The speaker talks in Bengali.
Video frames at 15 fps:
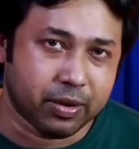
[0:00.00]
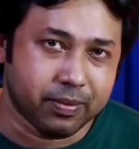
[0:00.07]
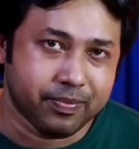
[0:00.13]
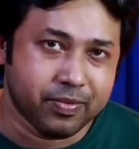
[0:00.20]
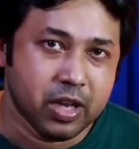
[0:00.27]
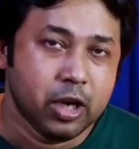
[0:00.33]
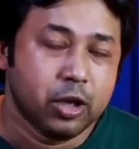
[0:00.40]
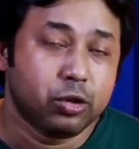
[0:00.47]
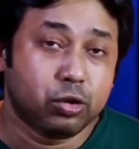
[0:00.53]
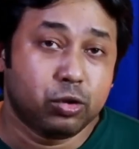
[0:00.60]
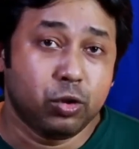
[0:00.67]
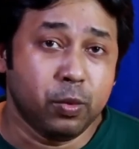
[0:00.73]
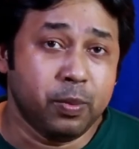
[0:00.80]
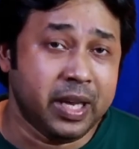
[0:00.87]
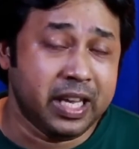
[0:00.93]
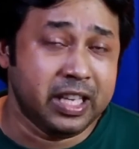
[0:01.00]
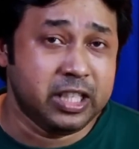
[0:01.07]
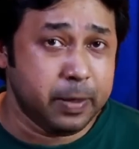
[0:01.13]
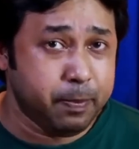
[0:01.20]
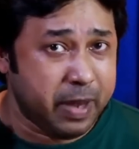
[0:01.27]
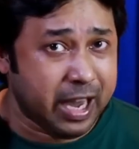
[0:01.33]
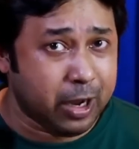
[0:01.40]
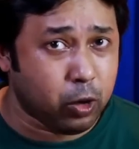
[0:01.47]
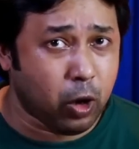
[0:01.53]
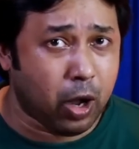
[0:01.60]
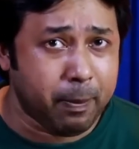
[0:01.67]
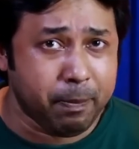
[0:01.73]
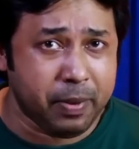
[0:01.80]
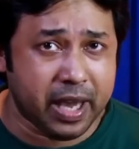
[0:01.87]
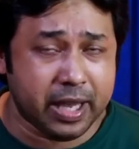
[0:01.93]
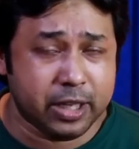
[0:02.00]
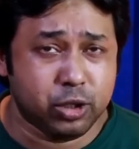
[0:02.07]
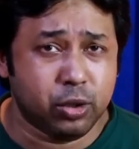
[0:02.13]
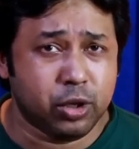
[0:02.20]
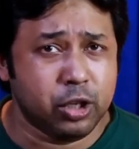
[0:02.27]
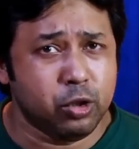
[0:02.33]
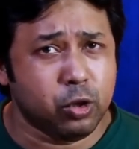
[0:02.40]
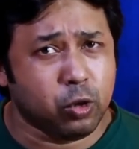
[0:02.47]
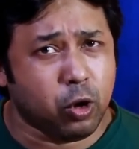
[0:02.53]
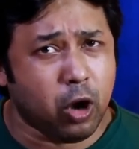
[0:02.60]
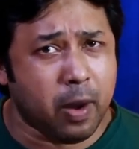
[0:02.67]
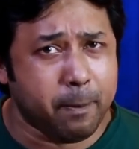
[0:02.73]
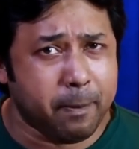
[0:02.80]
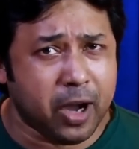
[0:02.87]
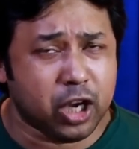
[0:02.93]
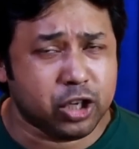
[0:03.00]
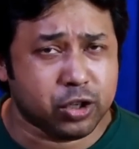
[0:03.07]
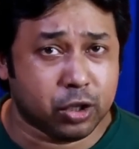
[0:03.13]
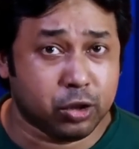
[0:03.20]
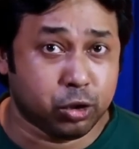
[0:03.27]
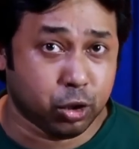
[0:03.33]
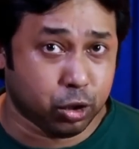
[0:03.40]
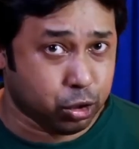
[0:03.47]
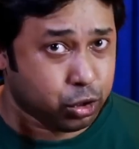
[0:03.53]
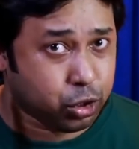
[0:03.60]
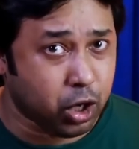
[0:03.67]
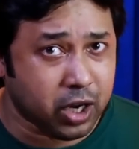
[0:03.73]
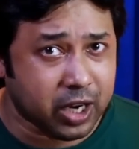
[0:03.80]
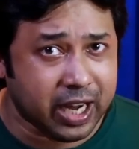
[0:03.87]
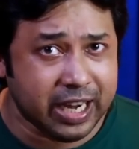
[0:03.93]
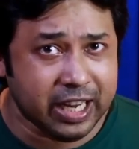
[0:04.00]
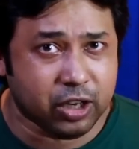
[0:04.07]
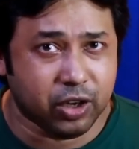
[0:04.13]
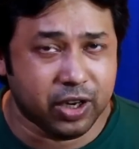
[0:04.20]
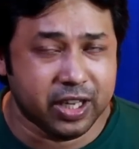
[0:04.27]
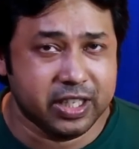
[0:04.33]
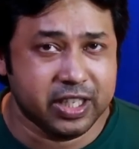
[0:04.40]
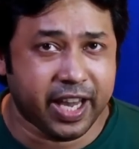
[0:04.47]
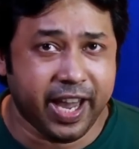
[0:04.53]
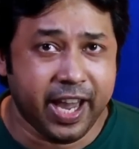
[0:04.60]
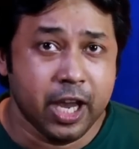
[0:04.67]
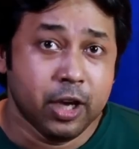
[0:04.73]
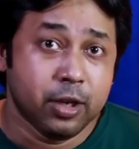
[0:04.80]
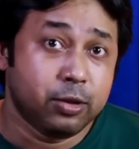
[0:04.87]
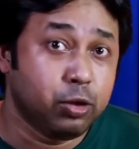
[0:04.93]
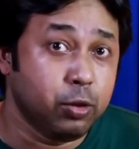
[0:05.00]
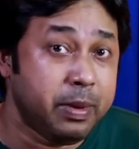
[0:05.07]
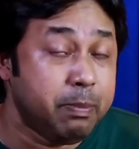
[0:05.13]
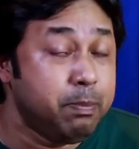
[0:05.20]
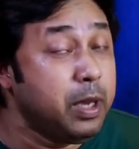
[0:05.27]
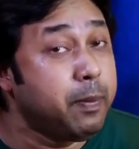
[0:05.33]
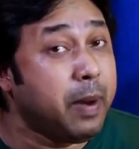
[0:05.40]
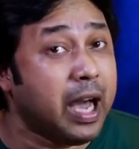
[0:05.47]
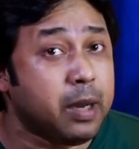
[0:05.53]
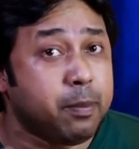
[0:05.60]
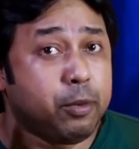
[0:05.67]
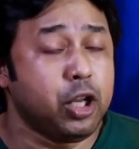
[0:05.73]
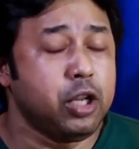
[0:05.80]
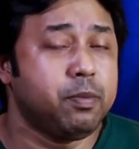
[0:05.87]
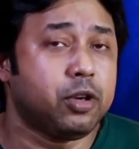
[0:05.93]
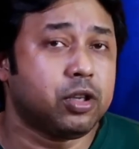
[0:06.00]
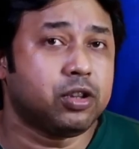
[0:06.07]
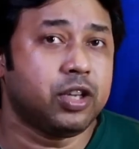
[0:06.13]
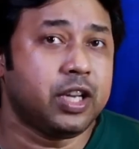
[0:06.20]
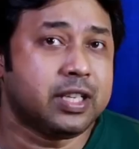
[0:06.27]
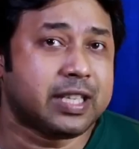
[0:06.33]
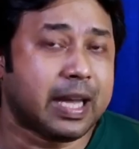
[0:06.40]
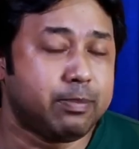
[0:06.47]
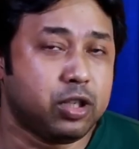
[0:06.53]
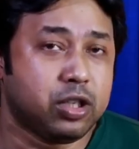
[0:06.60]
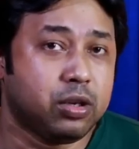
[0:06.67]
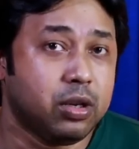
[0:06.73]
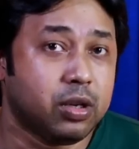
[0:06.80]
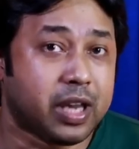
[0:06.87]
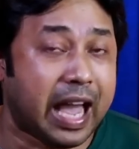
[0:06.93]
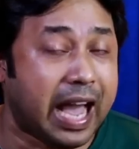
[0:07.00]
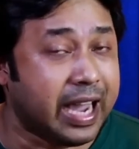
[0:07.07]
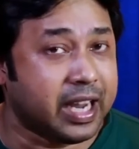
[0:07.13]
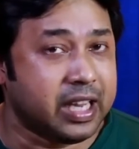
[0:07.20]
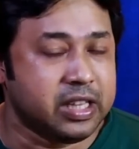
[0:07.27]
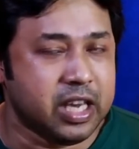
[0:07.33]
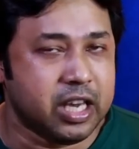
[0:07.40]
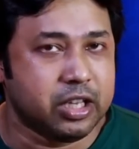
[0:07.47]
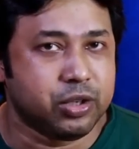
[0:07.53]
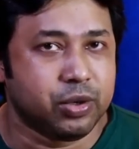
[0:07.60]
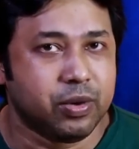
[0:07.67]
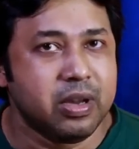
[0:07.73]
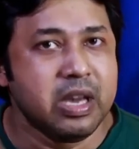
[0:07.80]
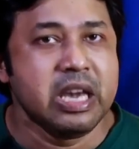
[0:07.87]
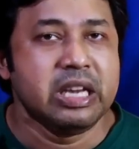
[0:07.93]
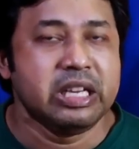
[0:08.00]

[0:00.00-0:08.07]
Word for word: কারণ তুমি জিপিএ কম পেয়েছো কিন্তু কম পাওয়া সত্ত্বেও সরকারি কলেজে তুমি বিভাগ পরিবর্তনের সাবজেক্টগুলোকে আগে দিয়েছো